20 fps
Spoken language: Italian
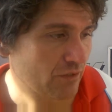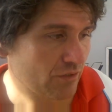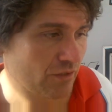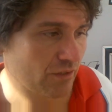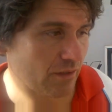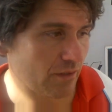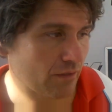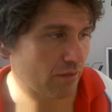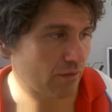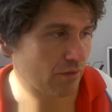Sì,
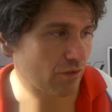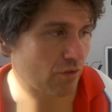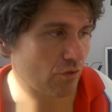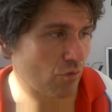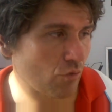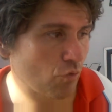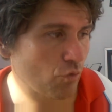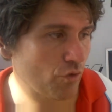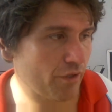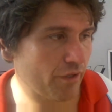
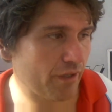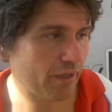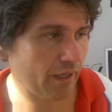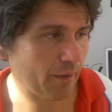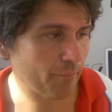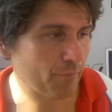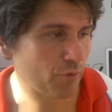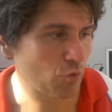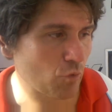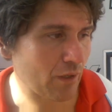lui è
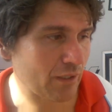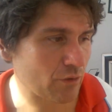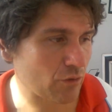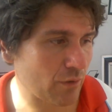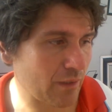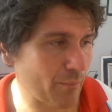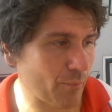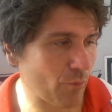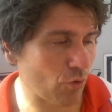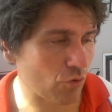abituato a
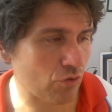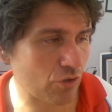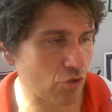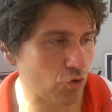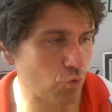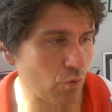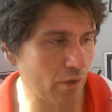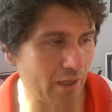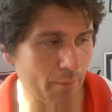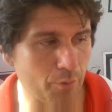una moto, la
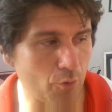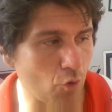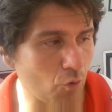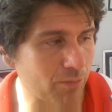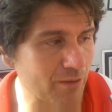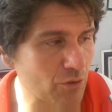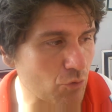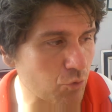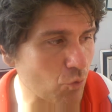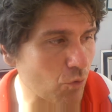sua che è più
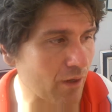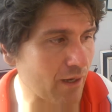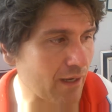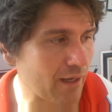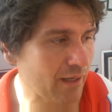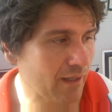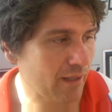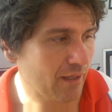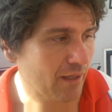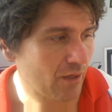cubatura,
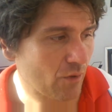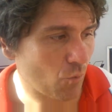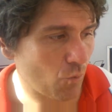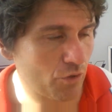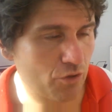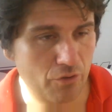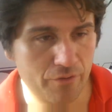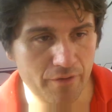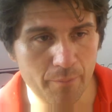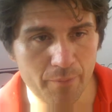
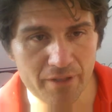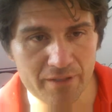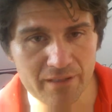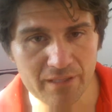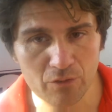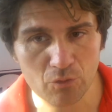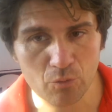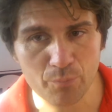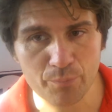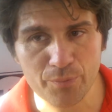quindi ovviamente
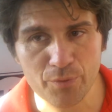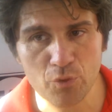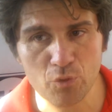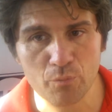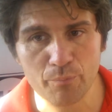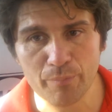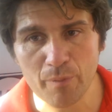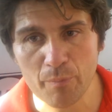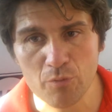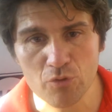hanno più,
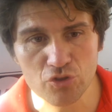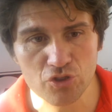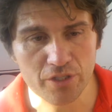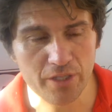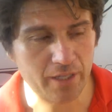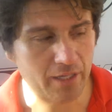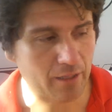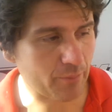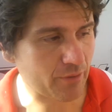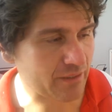un po' più
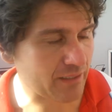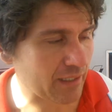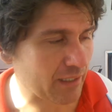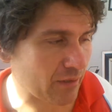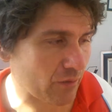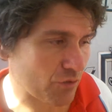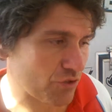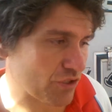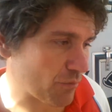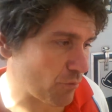schiena a
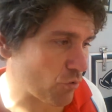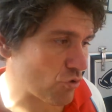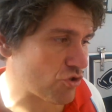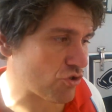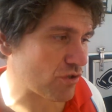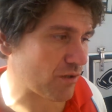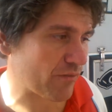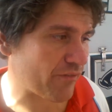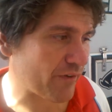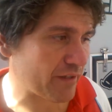metà. Siamo
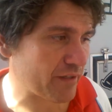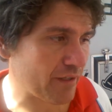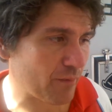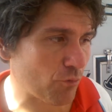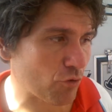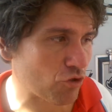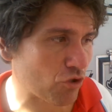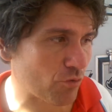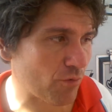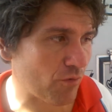riusciti a fargli la
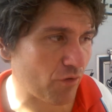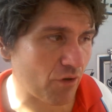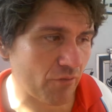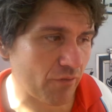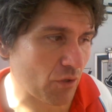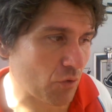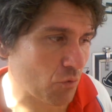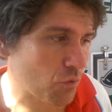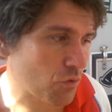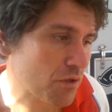moto come voleva
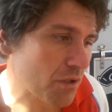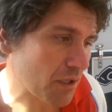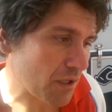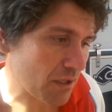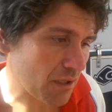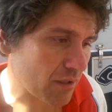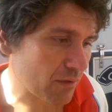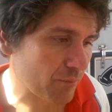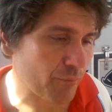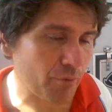lui e
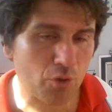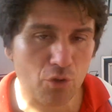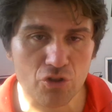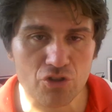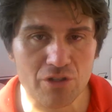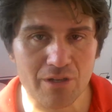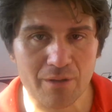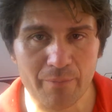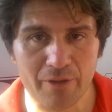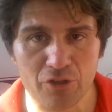è me è
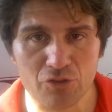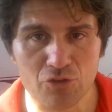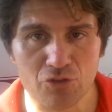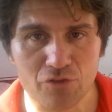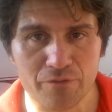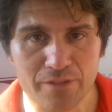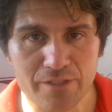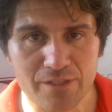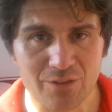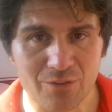una bella
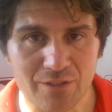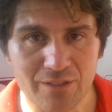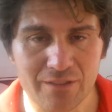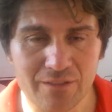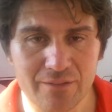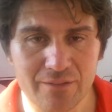soddisfazione.